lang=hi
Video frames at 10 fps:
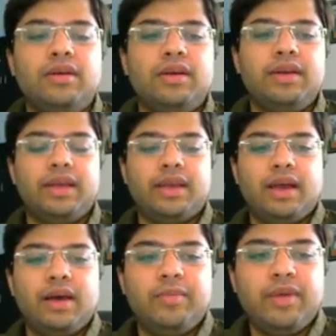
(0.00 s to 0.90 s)
ठीक है
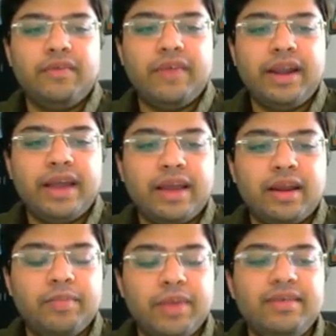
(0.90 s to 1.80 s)
अब मेरा वेन
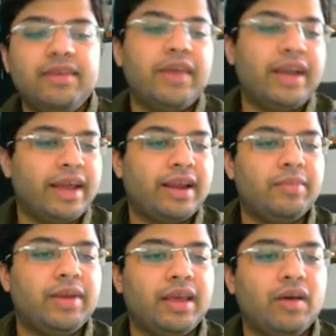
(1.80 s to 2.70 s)
डायग्राम बेसिक वेन डायग्राम
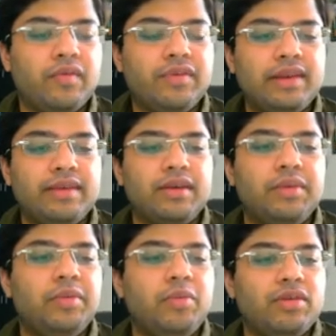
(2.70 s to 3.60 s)
बन गया ऑब्वियसली इसके
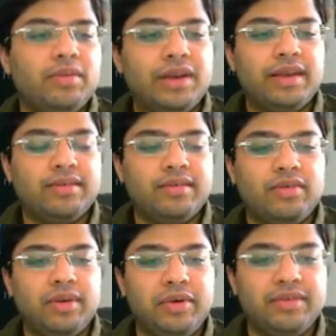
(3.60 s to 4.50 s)
अभी पॉसिबल केसेस
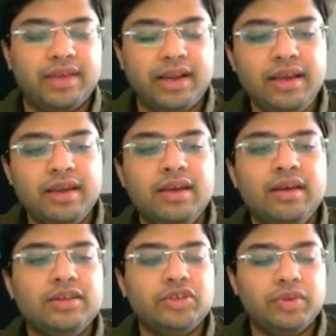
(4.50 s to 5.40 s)
होंगे बहुत सारे
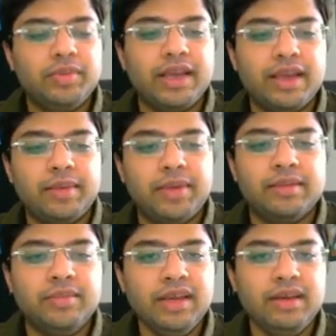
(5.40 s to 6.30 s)
जो हम देखेंगे
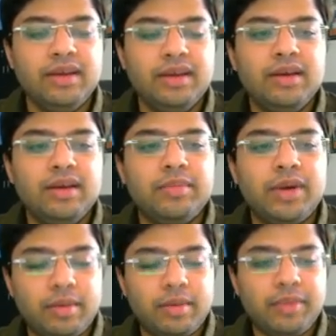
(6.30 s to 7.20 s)
बाद में
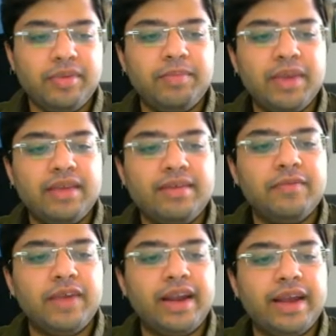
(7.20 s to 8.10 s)
बट हमारे पास एक
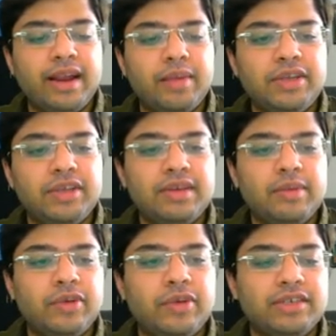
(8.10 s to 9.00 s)
बेसिक वेन डायग्राम है जिससे
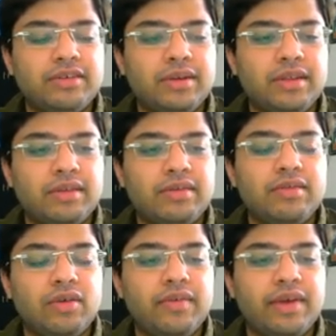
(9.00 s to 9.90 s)
हम क्वेश्चन के
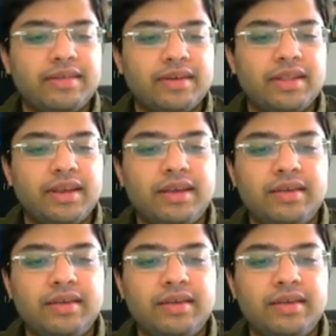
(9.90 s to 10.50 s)
सॉल्व कर सकते हैं